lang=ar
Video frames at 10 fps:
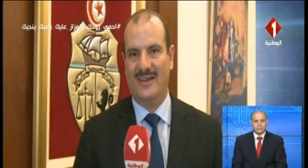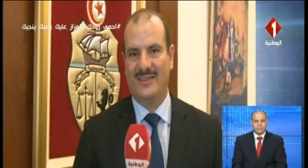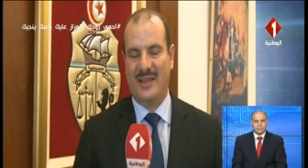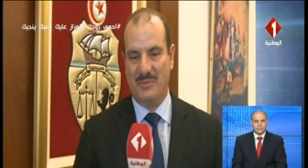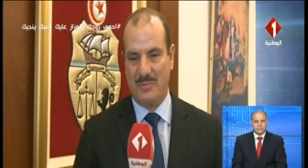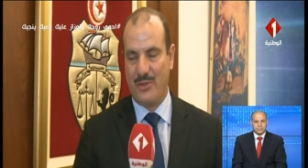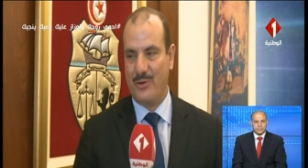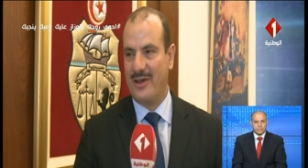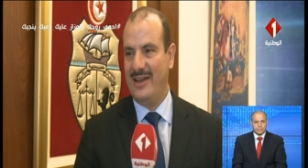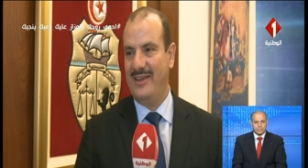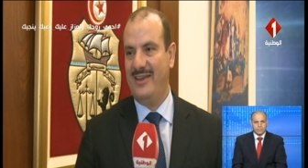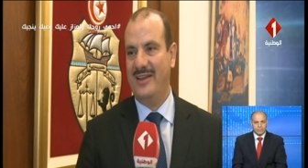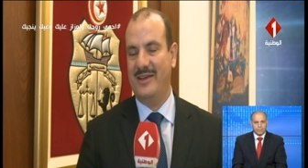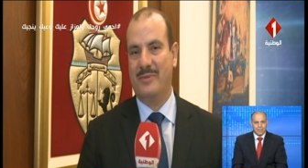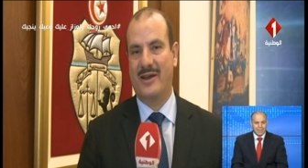تم منذ قليل
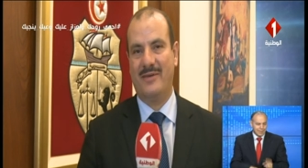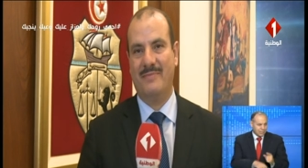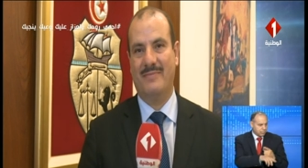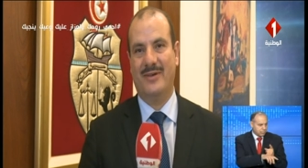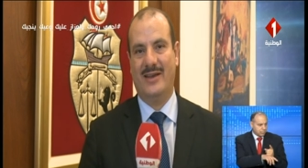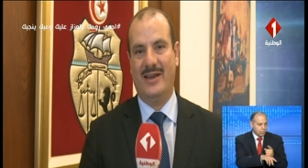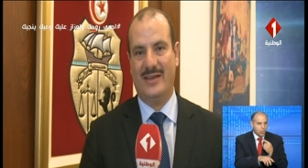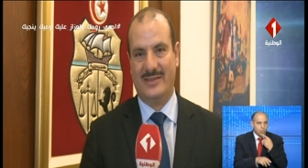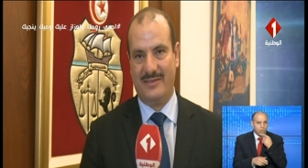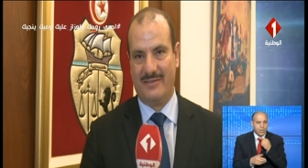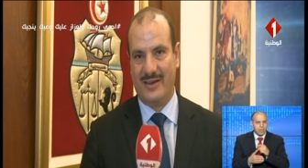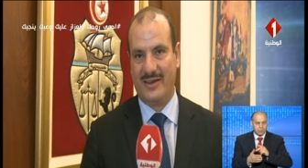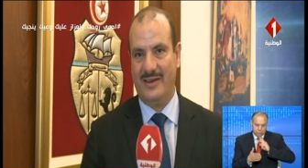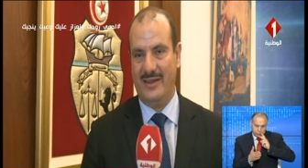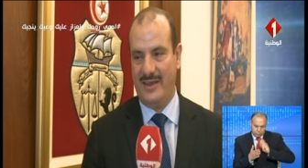إبرام الاتفاق
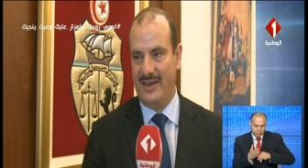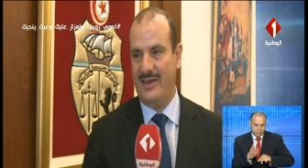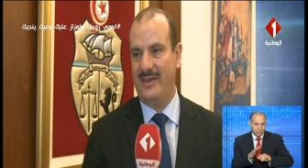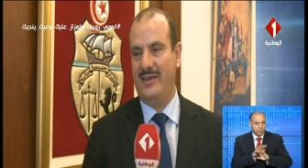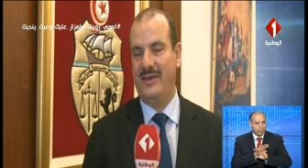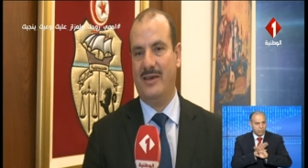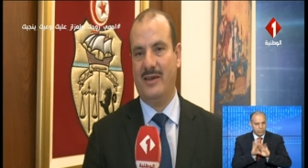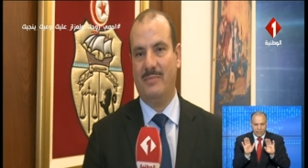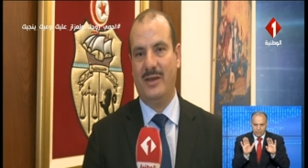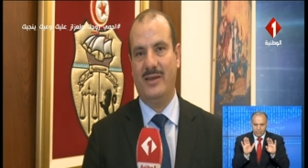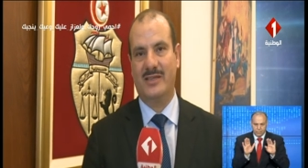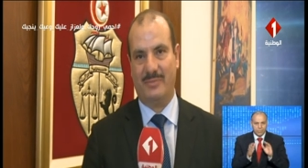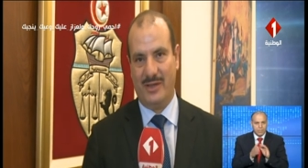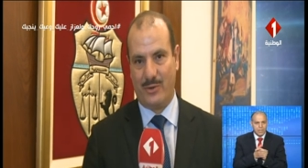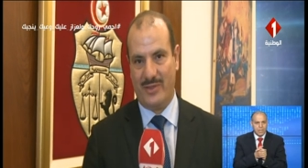النهائي بين
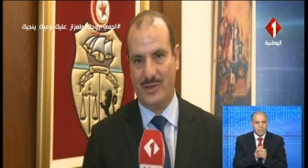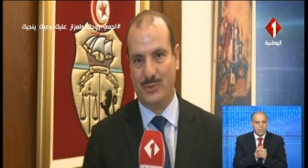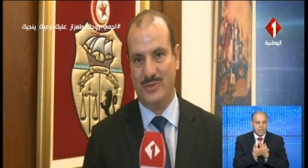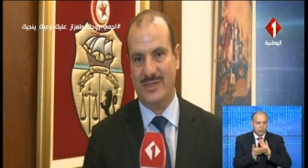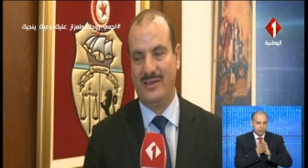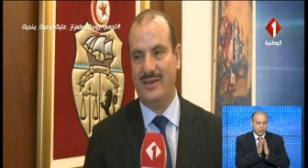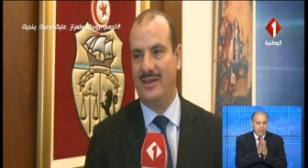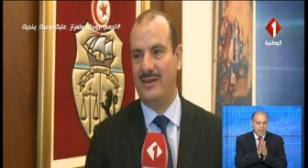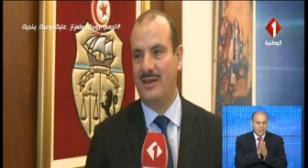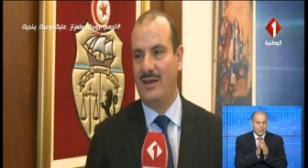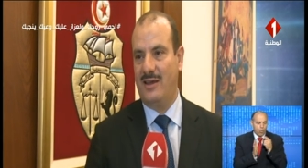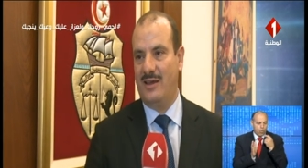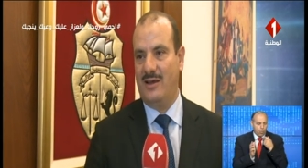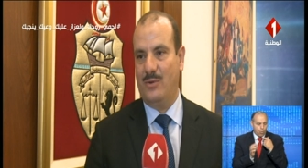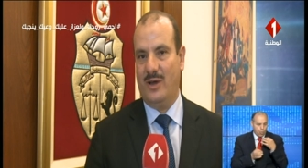جمعية قضاة التونسيين
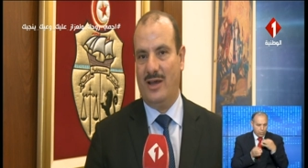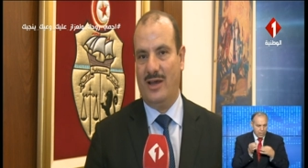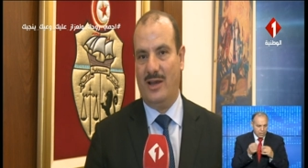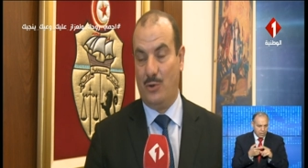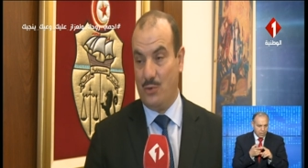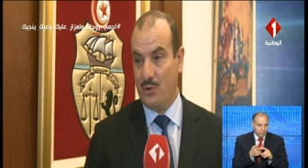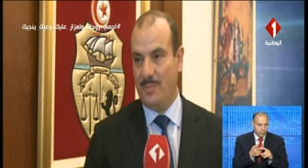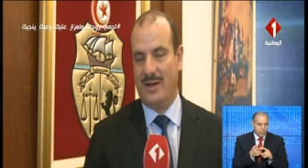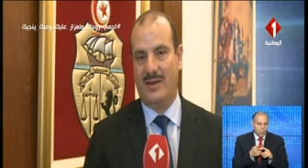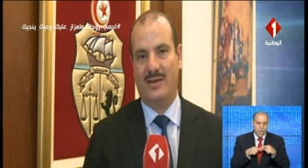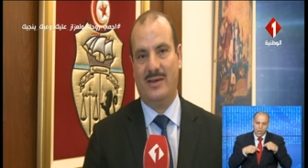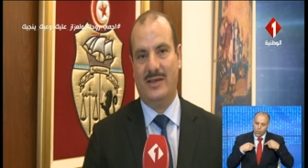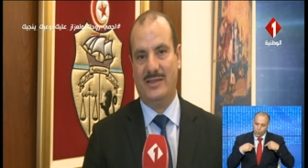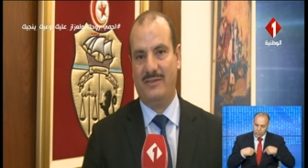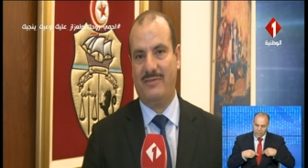والحكومة
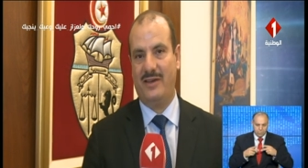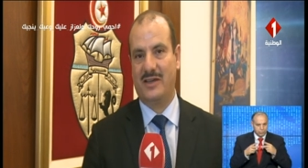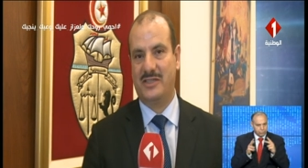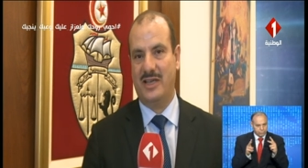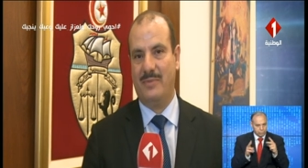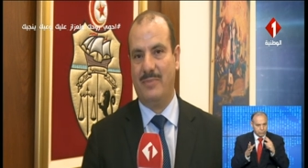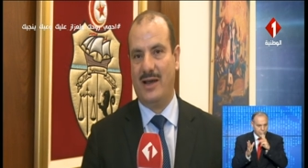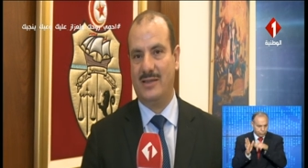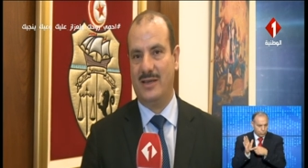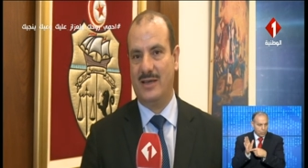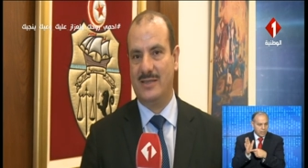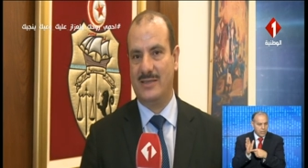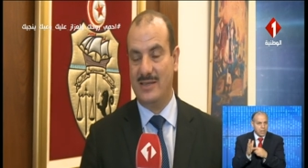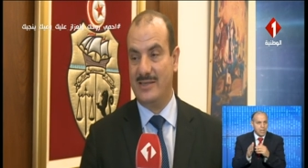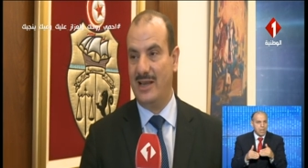اتفاق جاء بعد
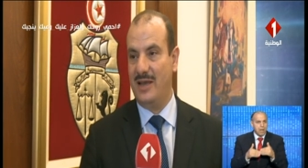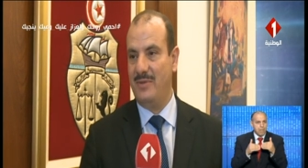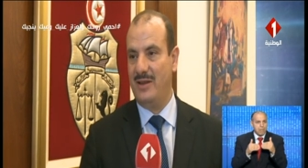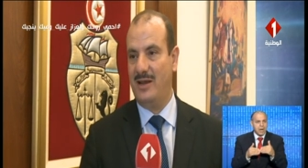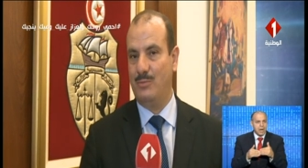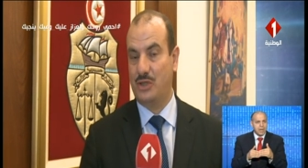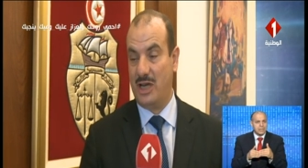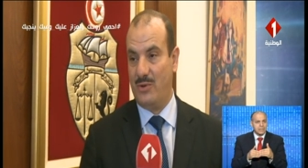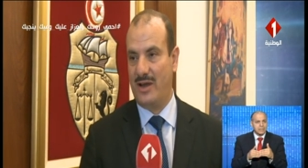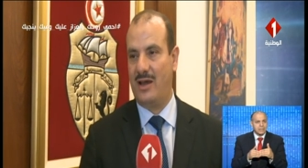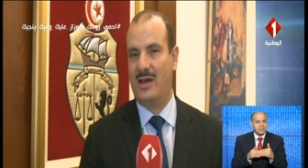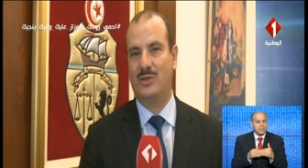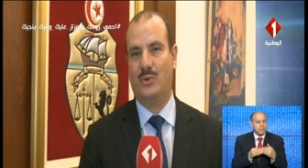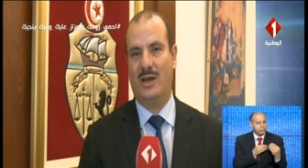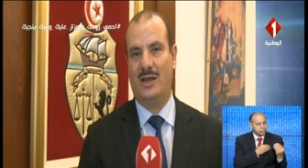سلسلة من
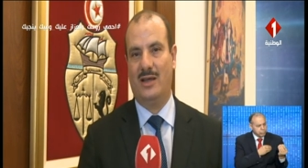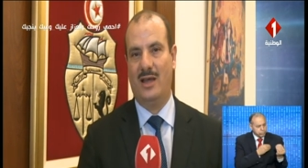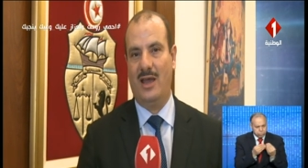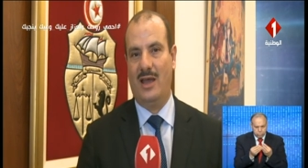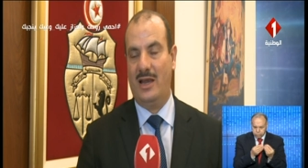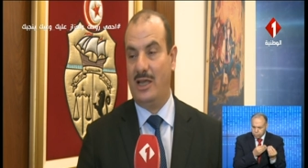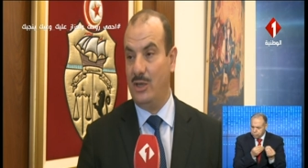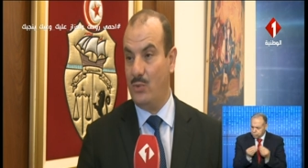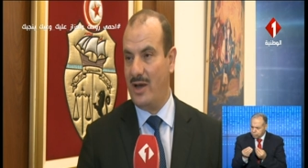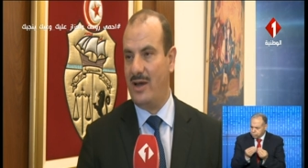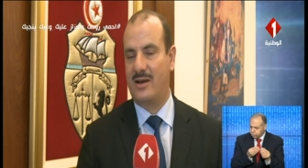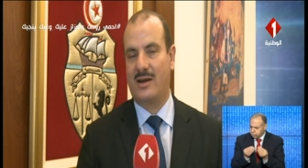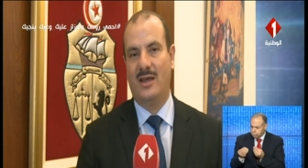المشاورات والحوار